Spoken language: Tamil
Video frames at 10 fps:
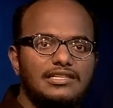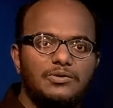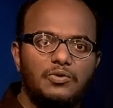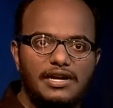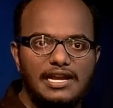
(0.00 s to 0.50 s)

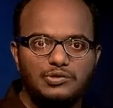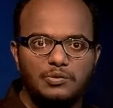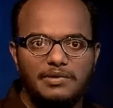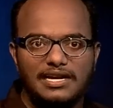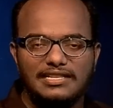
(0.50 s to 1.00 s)
இவ்வளோ நாளாக
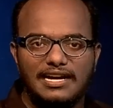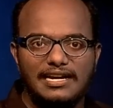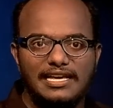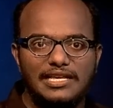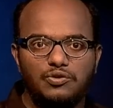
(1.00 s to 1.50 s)
சும்மா
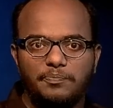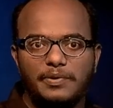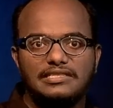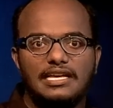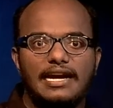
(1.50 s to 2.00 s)
இருந்தாங்களே எதுவும்
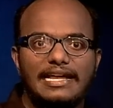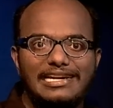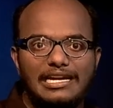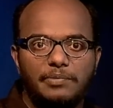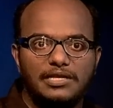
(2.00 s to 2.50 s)
பெருசாக
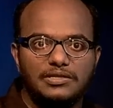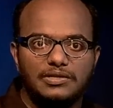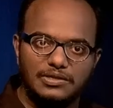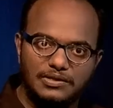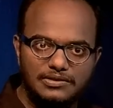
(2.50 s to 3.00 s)
நடக்கலேன்னு
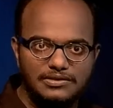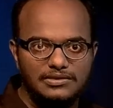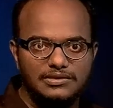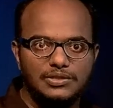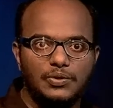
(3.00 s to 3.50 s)
பார்த்துட்டு இருந்தோம்
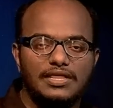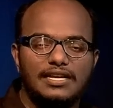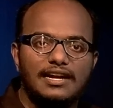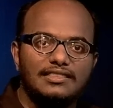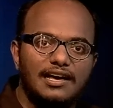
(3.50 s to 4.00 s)
தொடர்ந்து
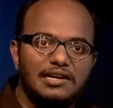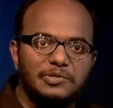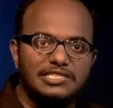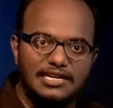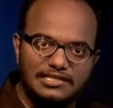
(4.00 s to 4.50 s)
நடத்த
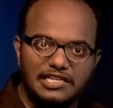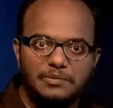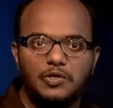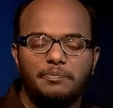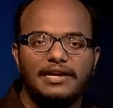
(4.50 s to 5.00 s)
ஆரம்பிச்சிட்டாங்க
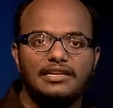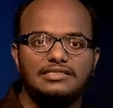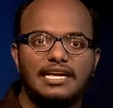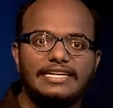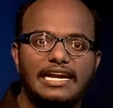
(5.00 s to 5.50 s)
திரும்பவும்
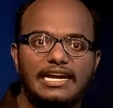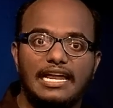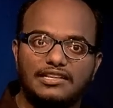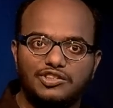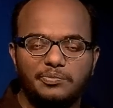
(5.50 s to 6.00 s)
பாகிஸ்தான்
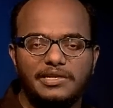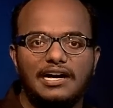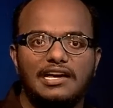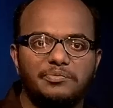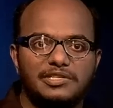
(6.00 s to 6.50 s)
எல்லையில் அத்துமீற
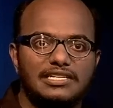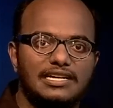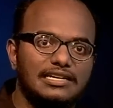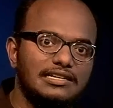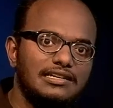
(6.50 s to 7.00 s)

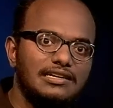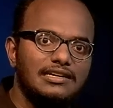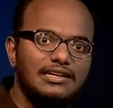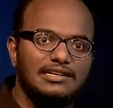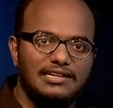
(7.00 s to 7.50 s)

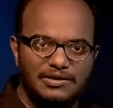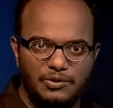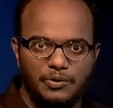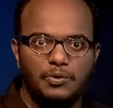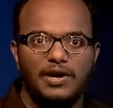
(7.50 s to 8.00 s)
ஆரம்பிச்சிட்டாங்க
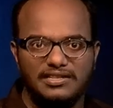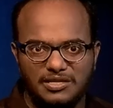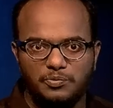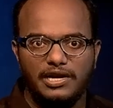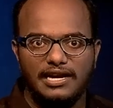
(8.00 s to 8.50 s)
ஒரு ஒரு
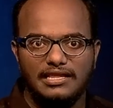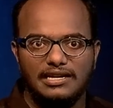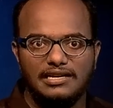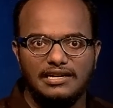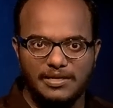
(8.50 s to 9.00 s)
வாரத்துக்கு முன்னாடி
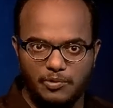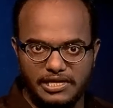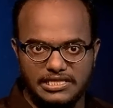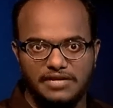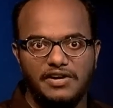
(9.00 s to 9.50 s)
தான்
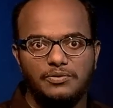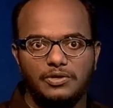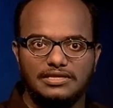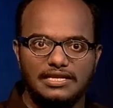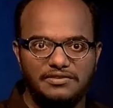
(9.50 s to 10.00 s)
நம்மளோட ஜபான்
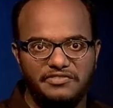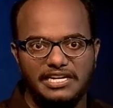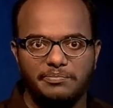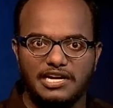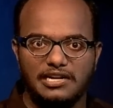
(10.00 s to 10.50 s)
ஒருத்தர்
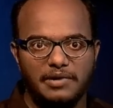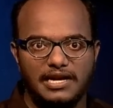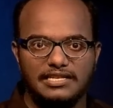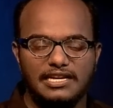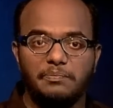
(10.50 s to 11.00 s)
வீர மரணம்
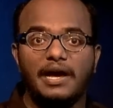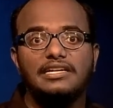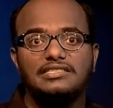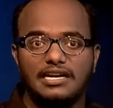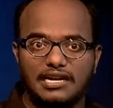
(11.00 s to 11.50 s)
அடைஞ்சார்
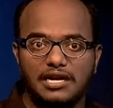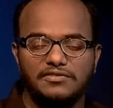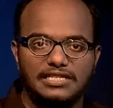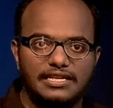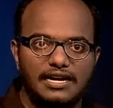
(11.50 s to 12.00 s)
பாகிஸ்தான்
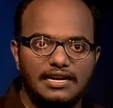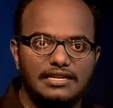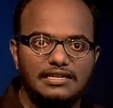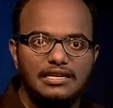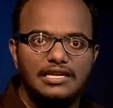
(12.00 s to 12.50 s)
இராணுவத்தினரால்
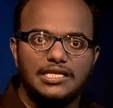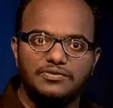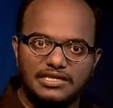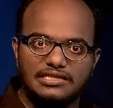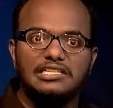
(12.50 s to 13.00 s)

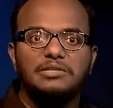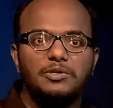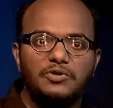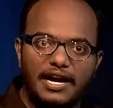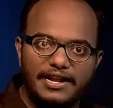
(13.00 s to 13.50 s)
இவங்க
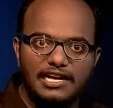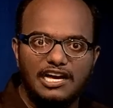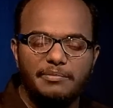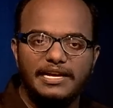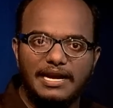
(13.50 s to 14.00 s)
திரும்பவும்
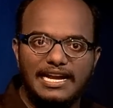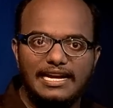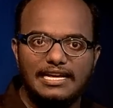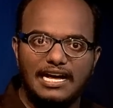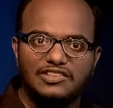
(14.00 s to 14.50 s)
அடங்காமல்
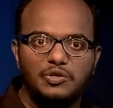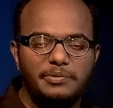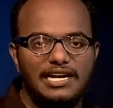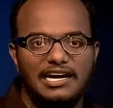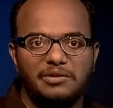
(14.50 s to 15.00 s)
எல்லையில்
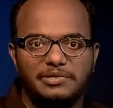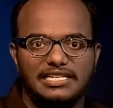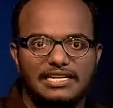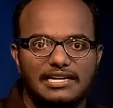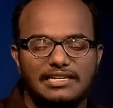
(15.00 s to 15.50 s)
அத்துமீற
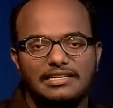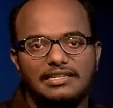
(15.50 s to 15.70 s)
ஆரம்பிச்சிருக்காங்க